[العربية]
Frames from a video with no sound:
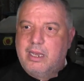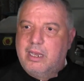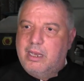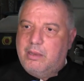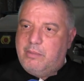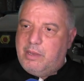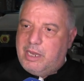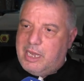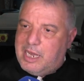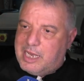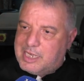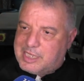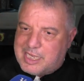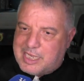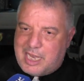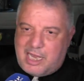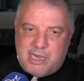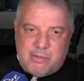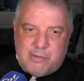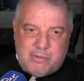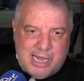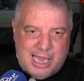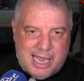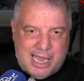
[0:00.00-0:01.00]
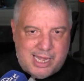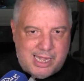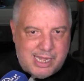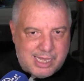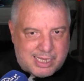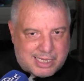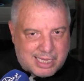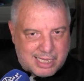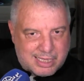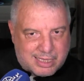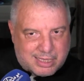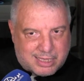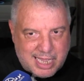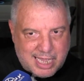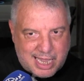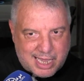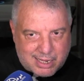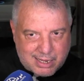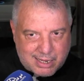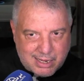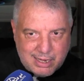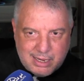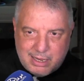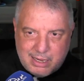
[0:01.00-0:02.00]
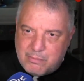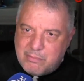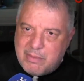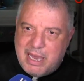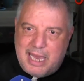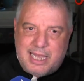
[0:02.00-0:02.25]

الاساليب الان اللي كدار ما